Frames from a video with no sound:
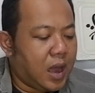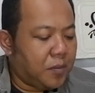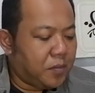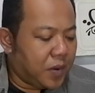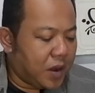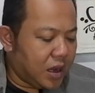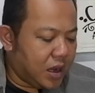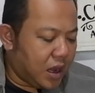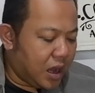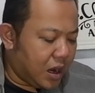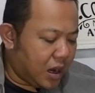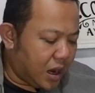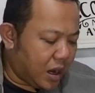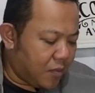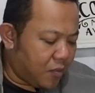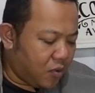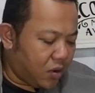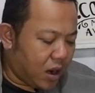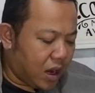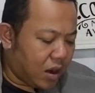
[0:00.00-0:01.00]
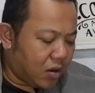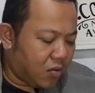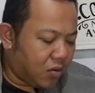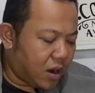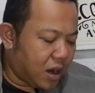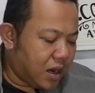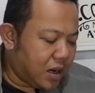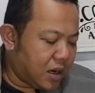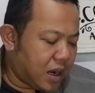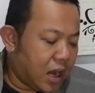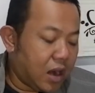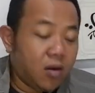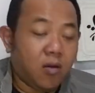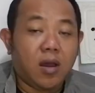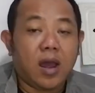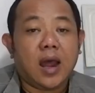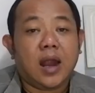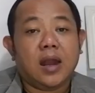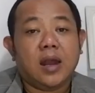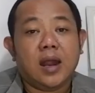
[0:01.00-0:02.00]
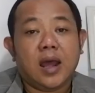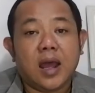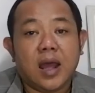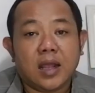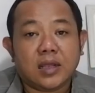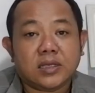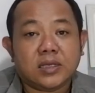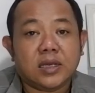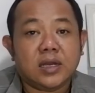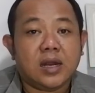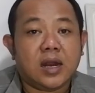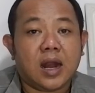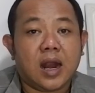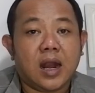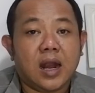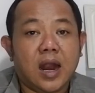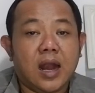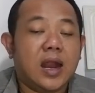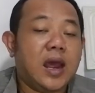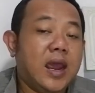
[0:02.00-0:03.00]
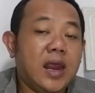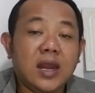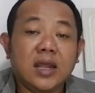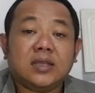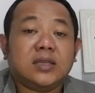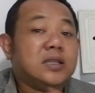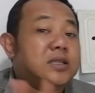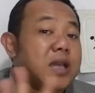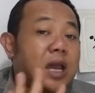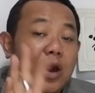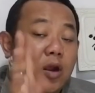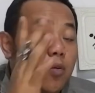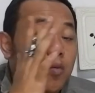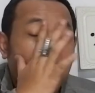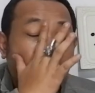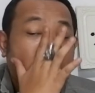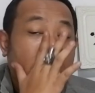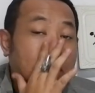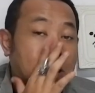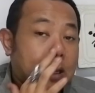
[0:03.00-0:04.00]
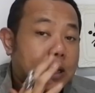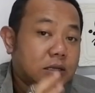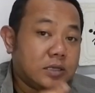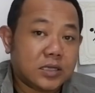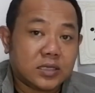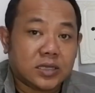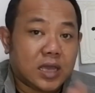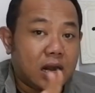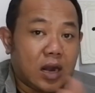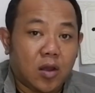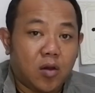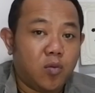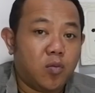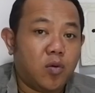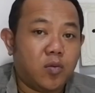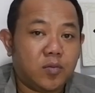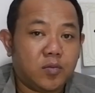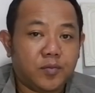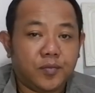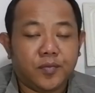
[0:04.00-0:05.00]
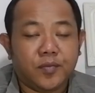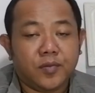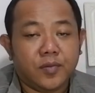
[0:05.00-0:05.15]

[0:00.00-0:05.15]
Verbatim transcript: apa yang kamu lakukan kalau ada cedera dada? Ini secara umum aja, secara umum.